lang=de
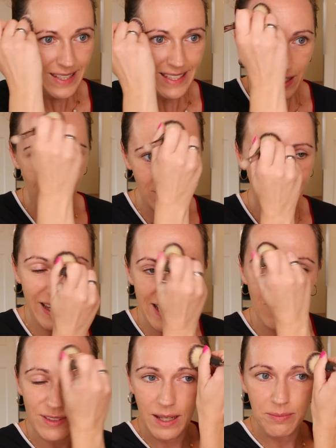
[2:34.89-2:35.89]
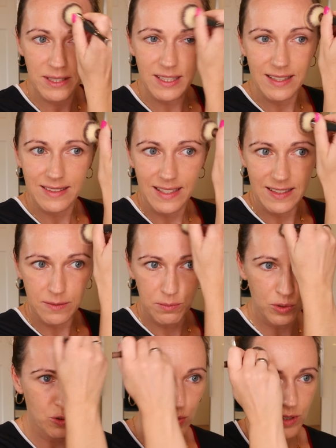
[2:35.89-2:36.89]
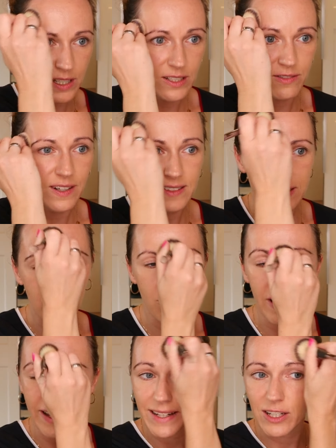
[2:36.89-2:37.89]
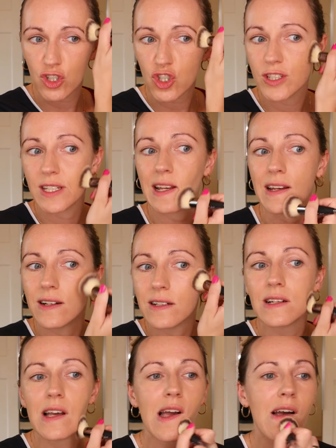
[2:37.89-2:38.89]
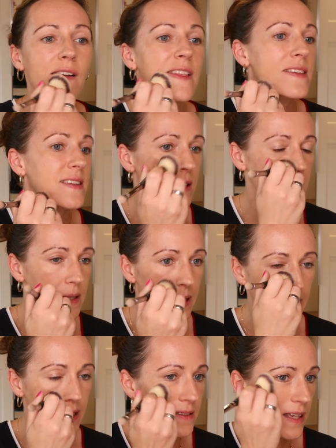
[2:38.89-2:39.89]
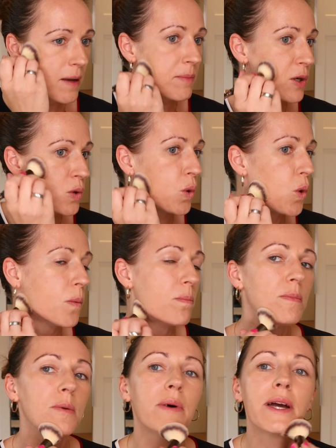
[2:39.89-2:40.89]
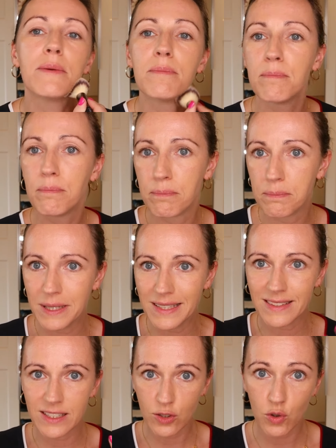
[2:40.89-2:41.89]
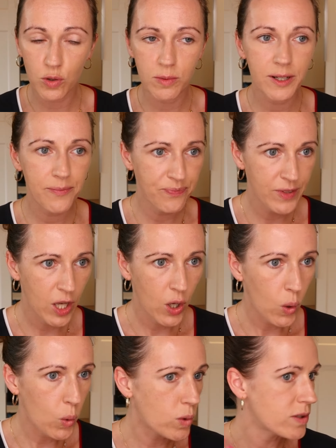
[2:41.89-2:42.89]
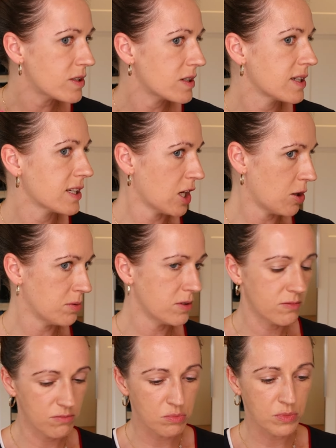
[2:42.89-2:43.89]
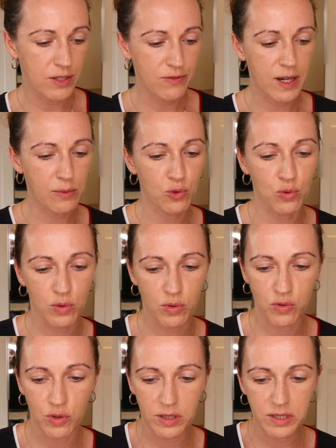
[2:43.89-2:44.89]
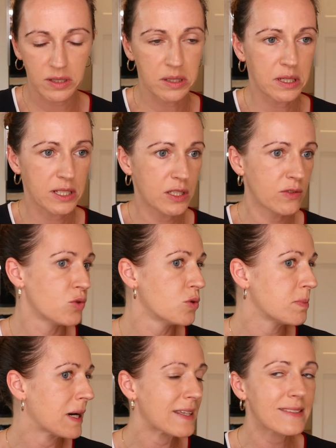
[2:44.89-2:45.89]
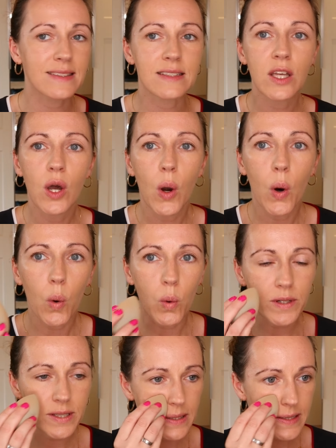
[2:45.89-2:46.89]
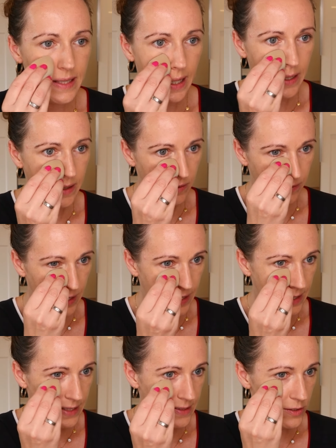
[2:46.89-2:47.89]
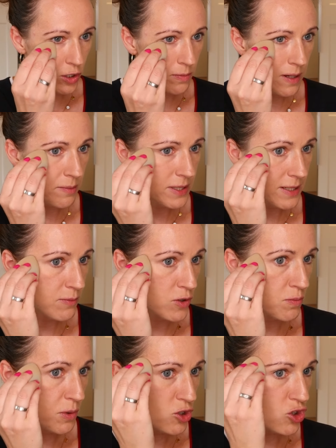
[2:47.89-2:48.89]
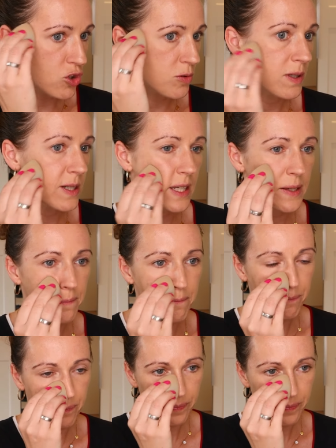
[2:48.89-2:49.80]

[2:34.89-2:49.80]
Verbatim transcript: ja, verteilen und habe nicht das ganze Produkt dann quasi auf einer Stelle. Das heißt, ich gehe jetzt einmal grob mit meinem Pinsel drüber und ich glaube, der Farbton sollte relativ gut passen. Und dann werde ich jetzt nochmal mit dem Sponge drüber gehen.